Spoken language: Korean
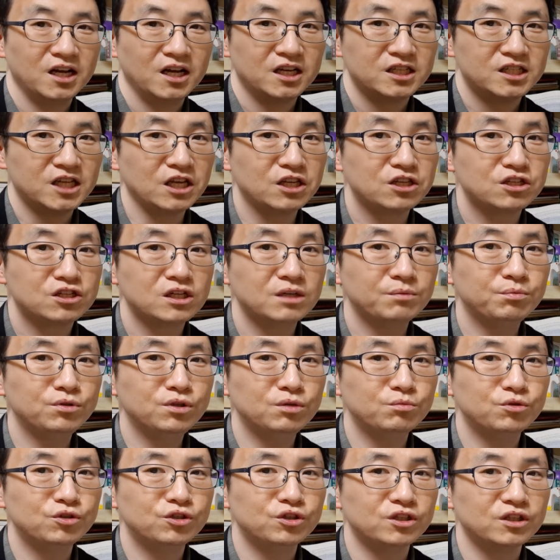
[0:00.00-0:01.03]
재처분
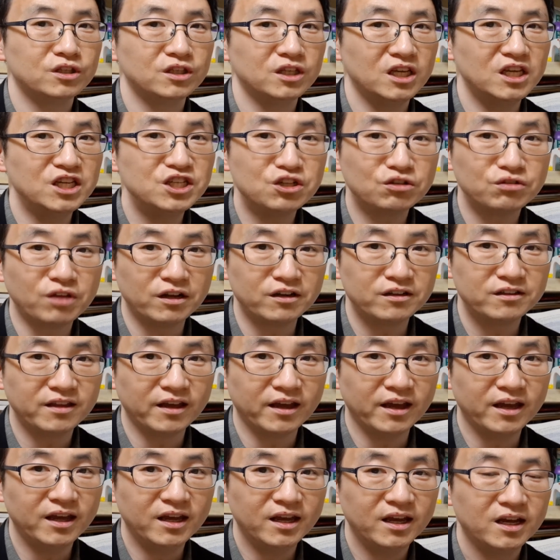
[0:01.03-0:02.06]
의무는
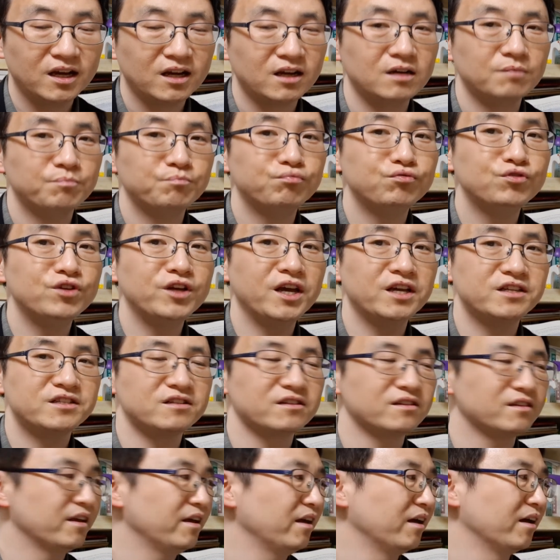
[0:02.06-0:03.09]
인정되는데
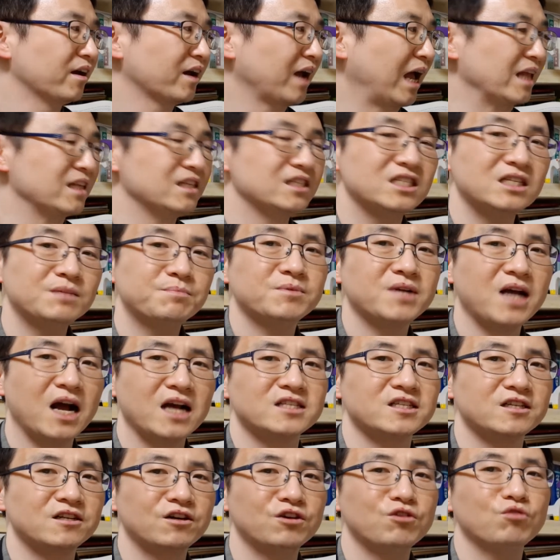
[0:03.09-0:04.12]
불이행했을 때 간접
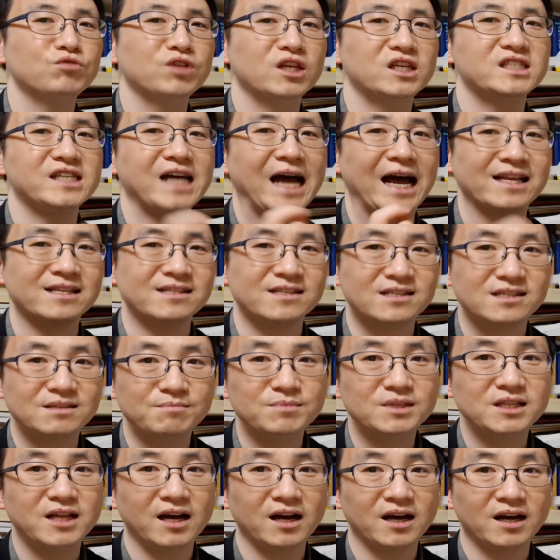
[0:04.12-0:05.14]
강제는 허용되지
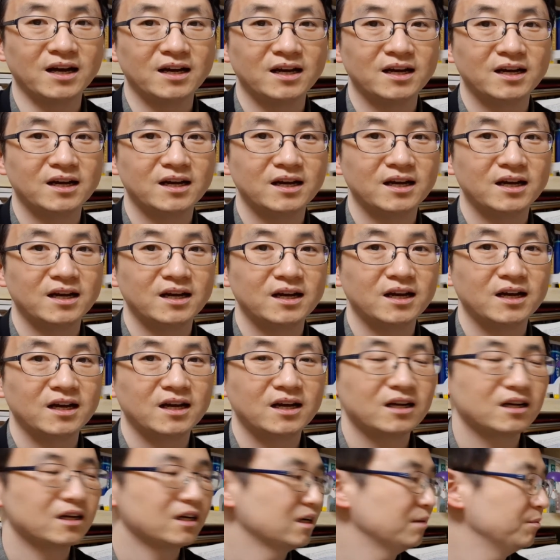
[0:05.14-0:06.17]
않습니다.
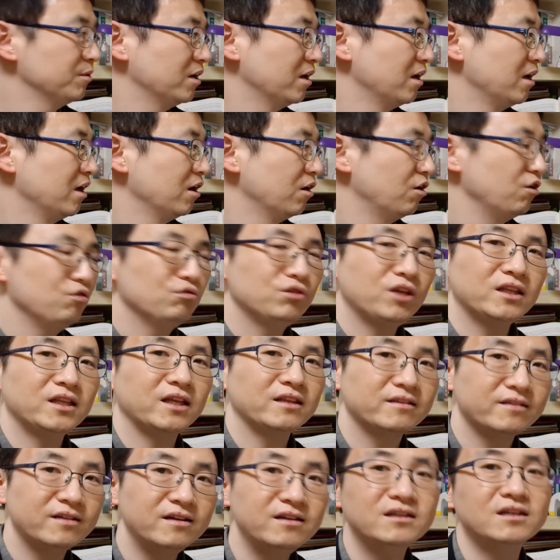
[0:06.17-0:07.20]
그러면 허용된다
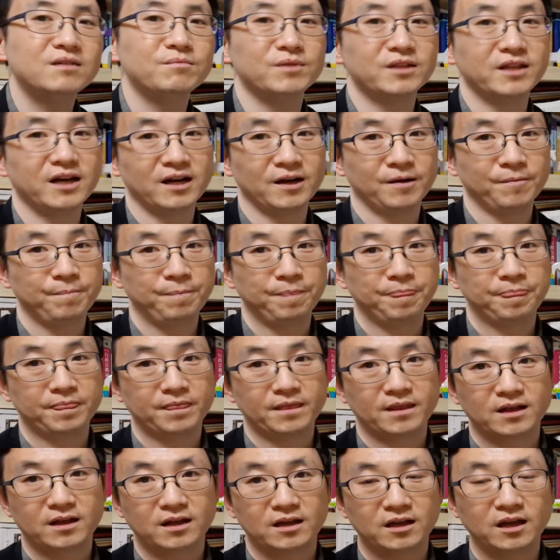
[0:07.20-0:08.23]
틀린 겁니다.
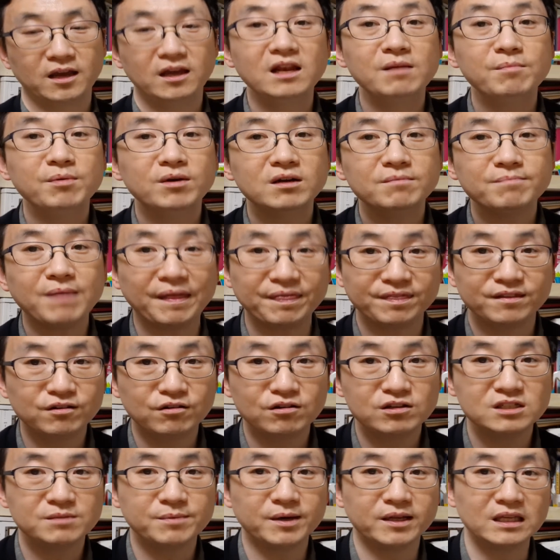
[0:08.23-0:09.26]
1번은 맞는
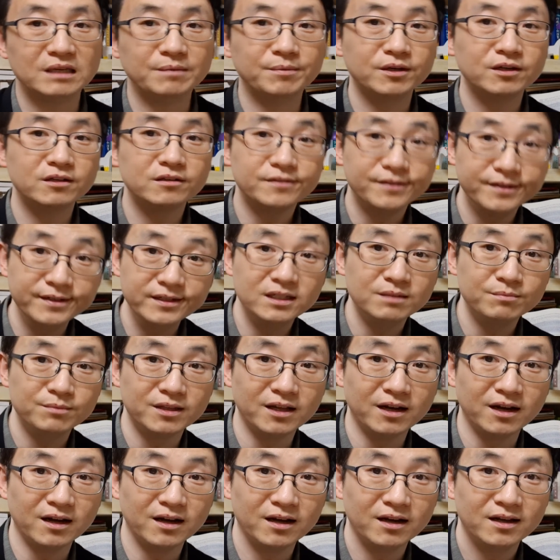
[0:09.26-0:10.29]
거지만 2번은 틀린
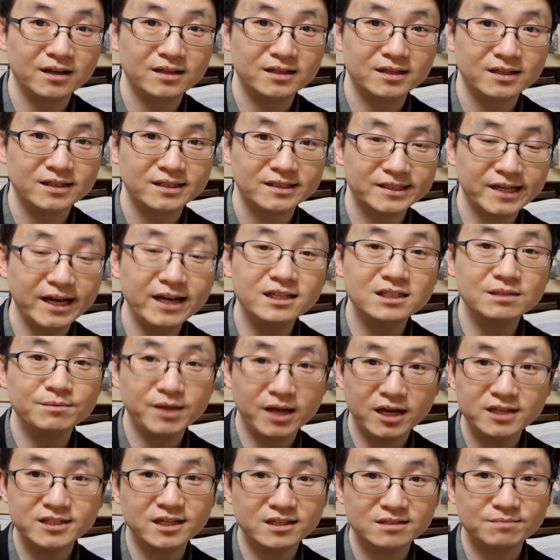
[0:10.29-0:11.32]
겁니다. 차이점이
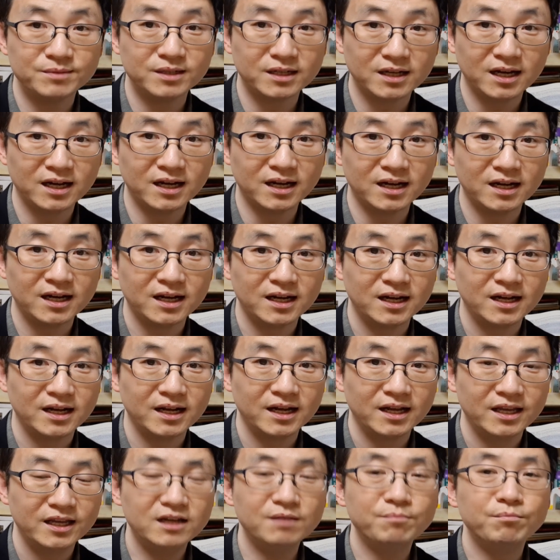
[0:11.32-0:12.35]
이해하시겠습니까?
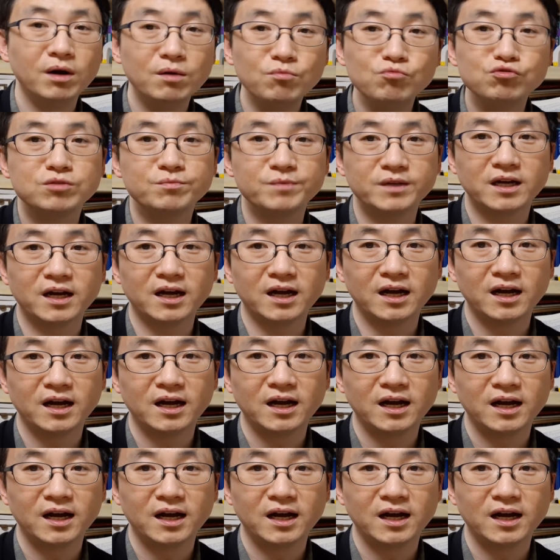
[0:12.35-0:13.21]
이건 뭘 묻습니까?